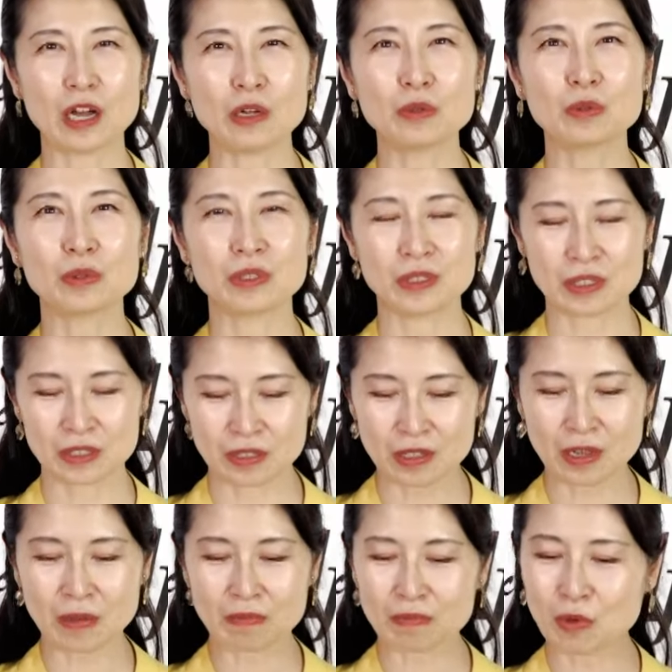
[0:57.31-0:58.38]
ある時です
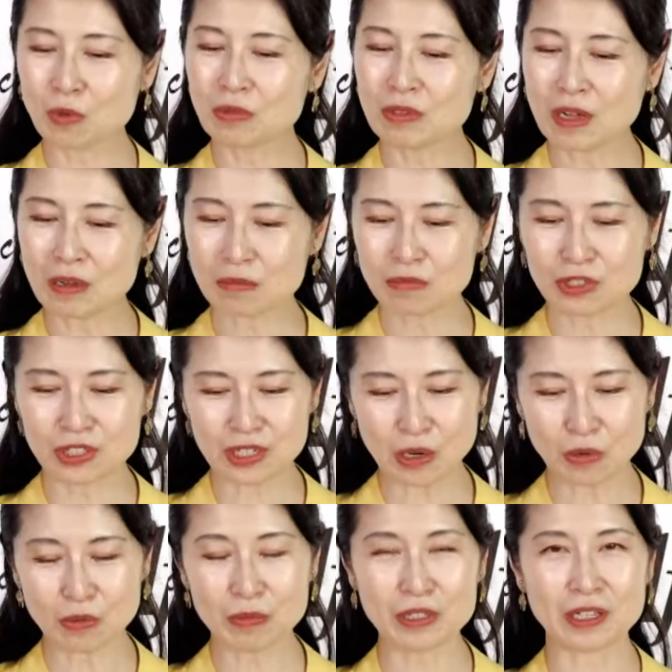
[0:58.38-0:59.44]
ね、こんな虫か
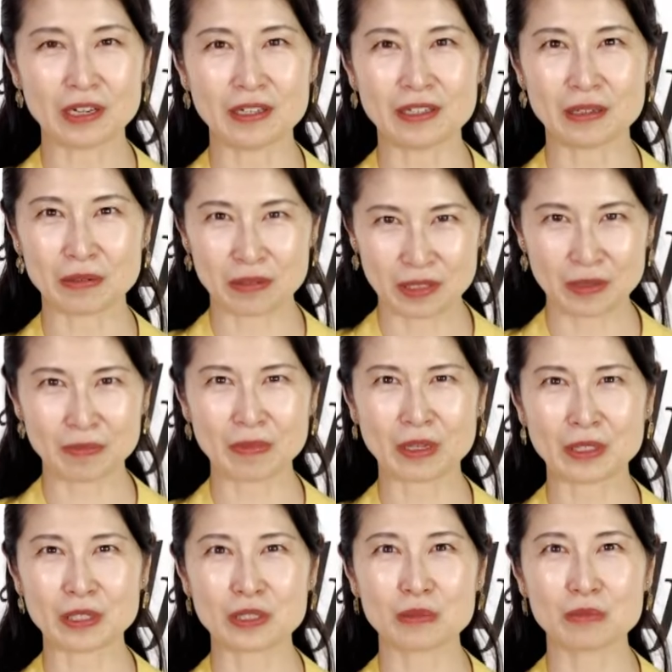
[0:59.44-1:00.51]
ごみたいなのに
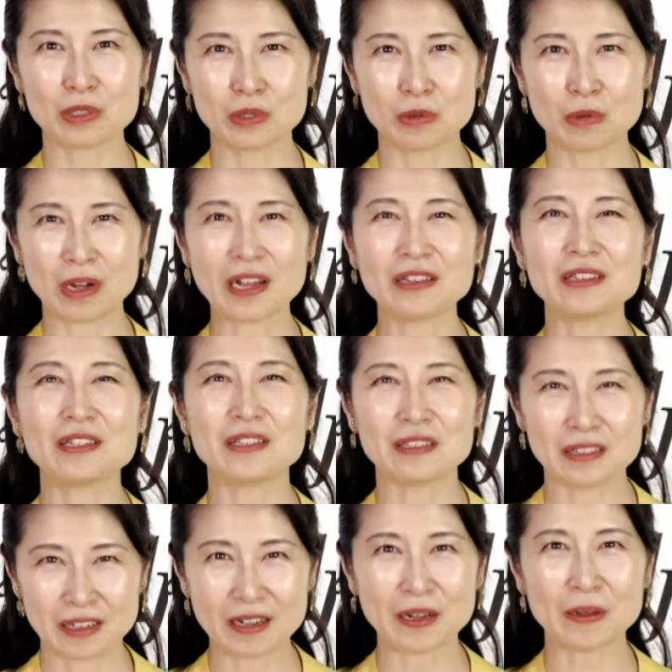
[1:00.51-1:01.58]
カタツムリを飼ってい
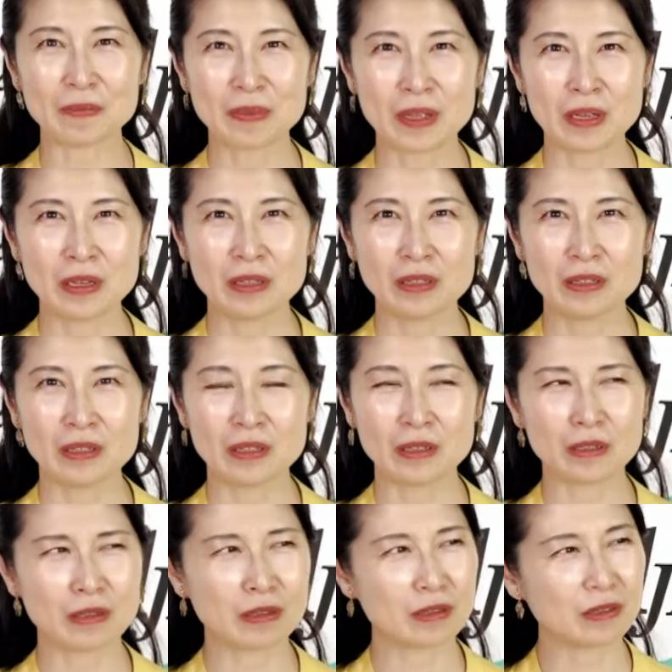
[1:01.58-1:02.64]
たら、
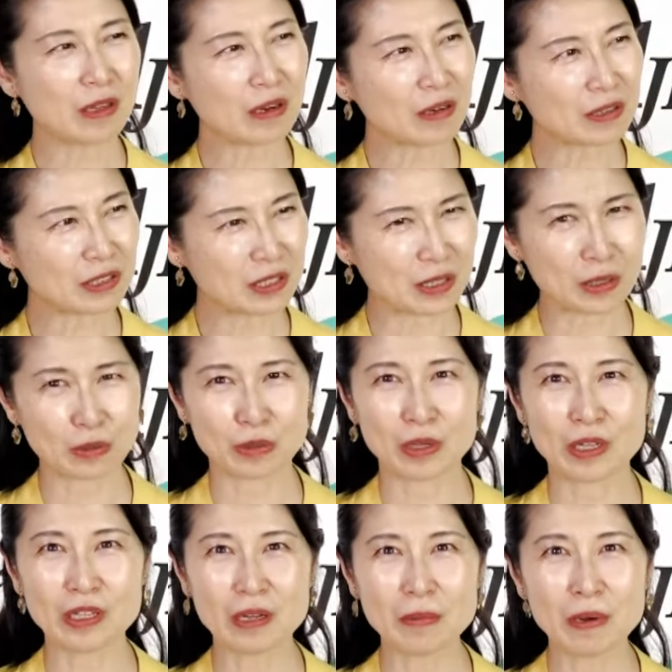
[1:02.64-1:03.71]
でなんか知らないけど
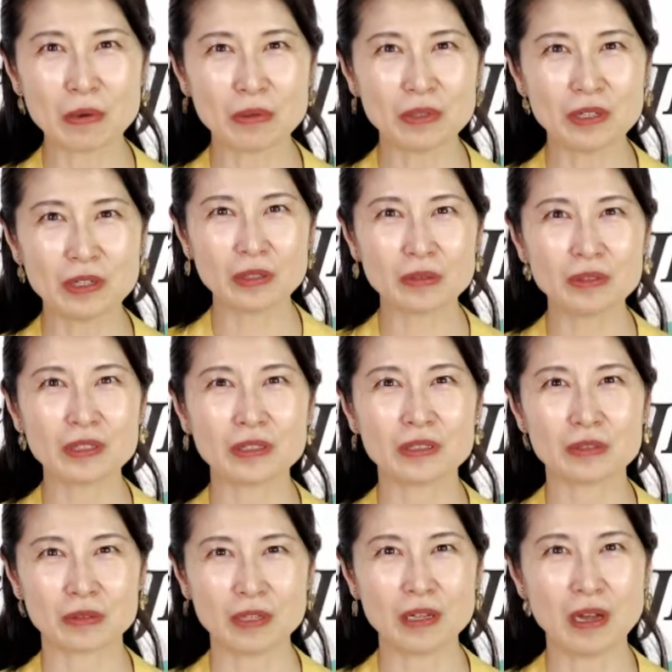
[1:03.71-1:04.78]
下駄箱にといたんで
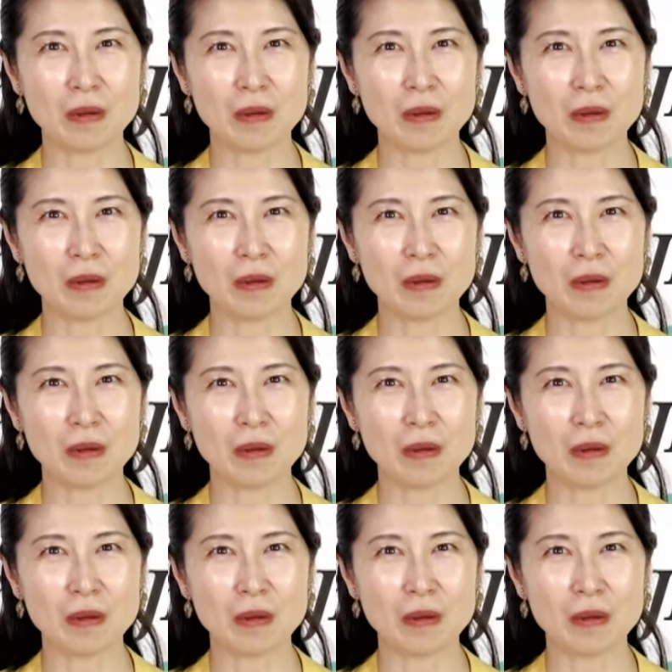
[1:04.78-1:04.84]
すよね。